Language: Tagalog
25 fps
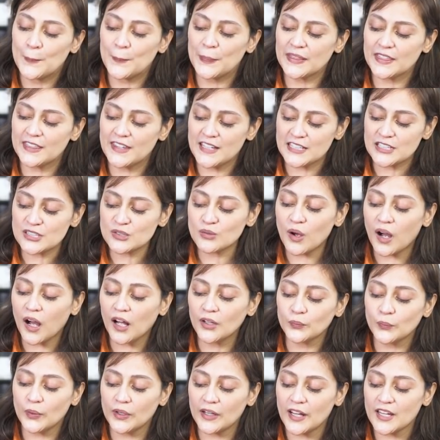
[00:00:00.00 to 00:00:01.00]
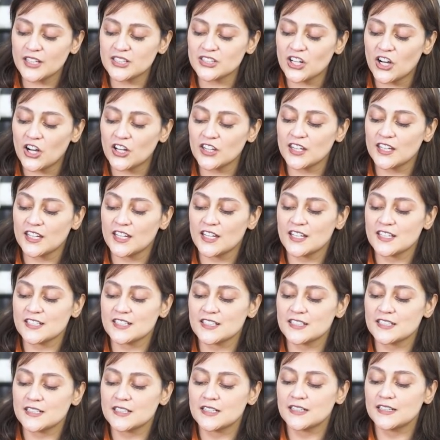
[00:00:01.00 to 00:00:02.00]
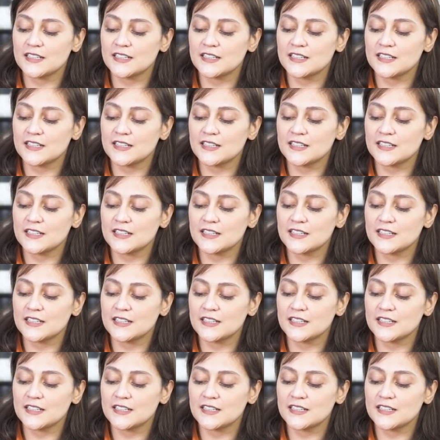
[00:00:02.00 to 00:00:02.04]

But this one, when I saw this,